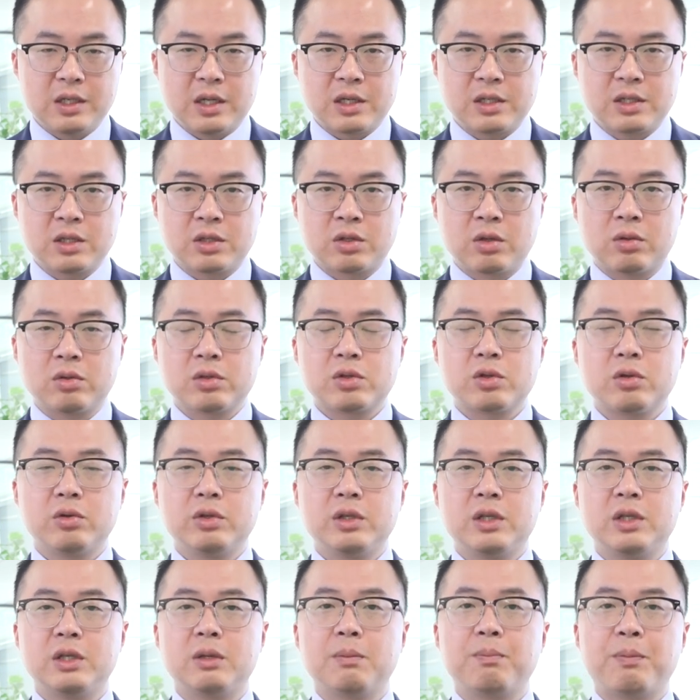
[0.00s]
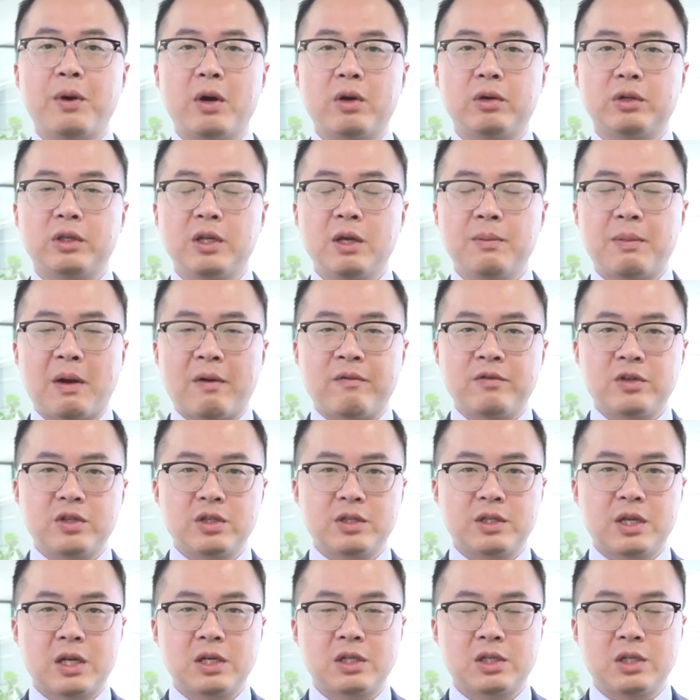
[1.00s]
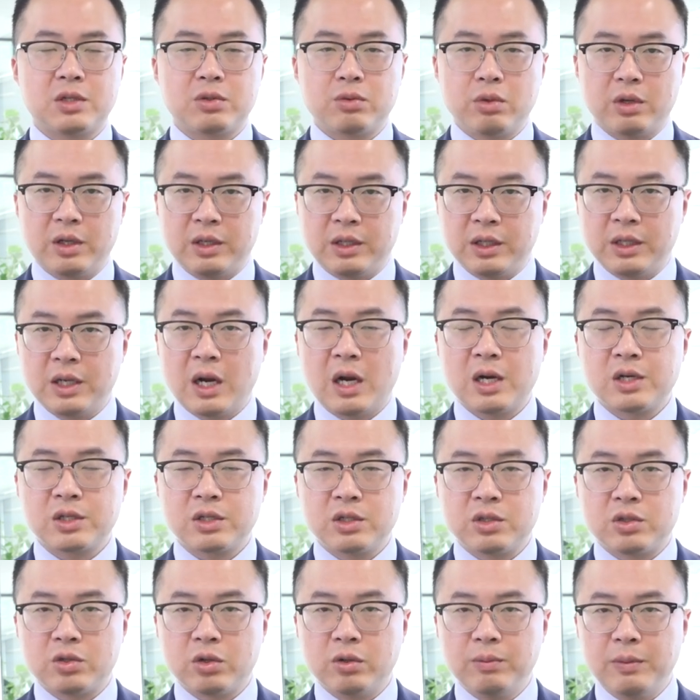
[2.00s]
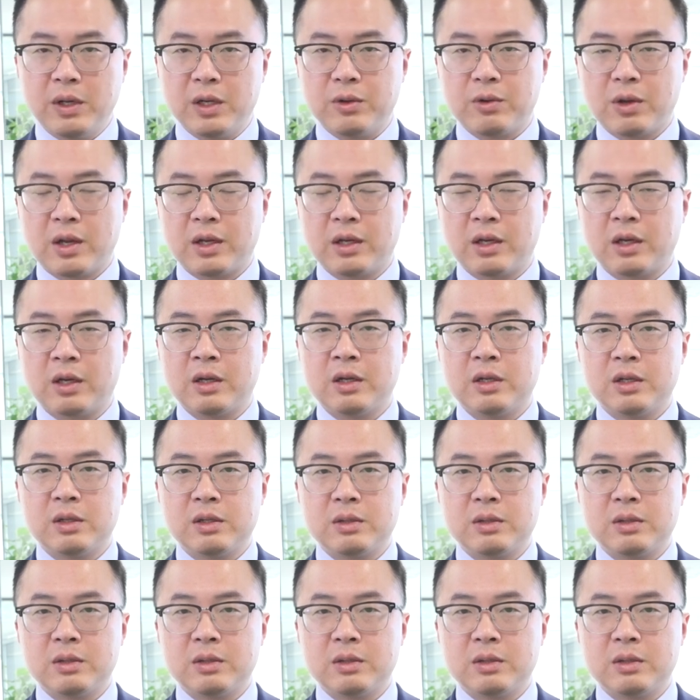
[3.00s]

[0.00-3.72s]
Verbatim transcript: 也是从周一暴跌百分之三十，最低的二十九美元呢，